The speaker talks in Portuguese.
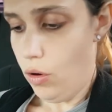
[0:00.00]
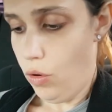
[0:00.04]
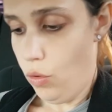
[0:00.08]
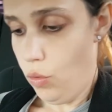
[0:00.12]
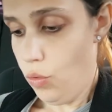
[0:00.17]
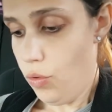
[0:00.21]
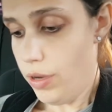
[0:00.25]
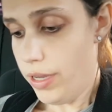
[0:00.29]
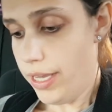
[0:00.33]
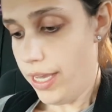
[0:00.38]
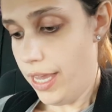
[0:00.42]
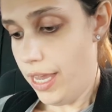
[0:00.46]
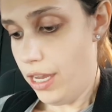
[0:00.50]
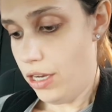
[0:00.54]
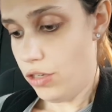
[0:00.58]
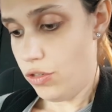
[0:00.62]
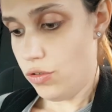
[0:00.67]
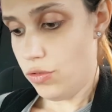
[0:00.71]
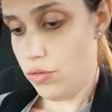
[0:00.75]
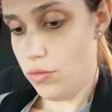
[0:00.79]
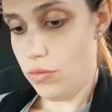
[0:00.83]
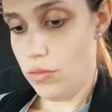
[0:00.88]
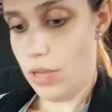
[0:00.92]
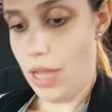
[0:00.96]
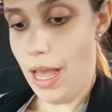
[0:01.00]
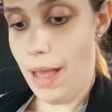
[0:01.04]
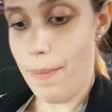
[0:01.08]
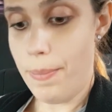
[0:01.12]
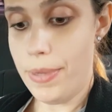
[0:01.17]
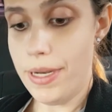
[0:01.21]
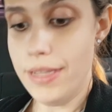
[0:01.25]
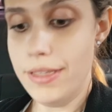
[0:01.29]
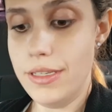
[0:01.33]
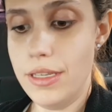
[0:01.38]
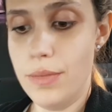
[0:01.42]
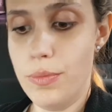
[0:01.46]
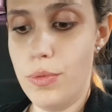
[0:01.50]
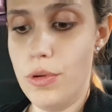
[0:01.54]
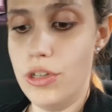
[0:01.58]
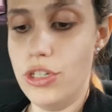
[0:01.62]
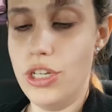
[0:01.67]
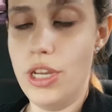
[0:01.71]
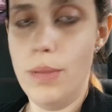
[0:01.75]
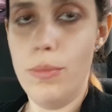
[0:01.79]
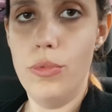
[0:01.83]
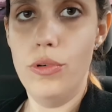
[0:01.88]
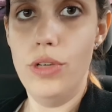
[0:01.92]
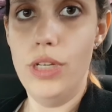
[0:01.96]
O queijo, a princípio
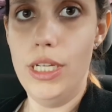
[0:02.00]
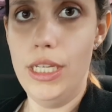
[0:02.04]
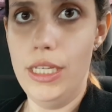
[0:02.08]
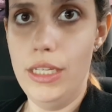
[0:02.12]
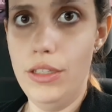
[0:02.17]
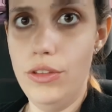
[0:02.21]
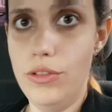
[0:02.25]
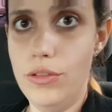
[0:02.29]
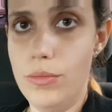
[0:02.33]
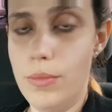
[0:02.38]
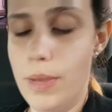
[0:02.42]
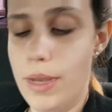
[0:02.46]
achei bonito,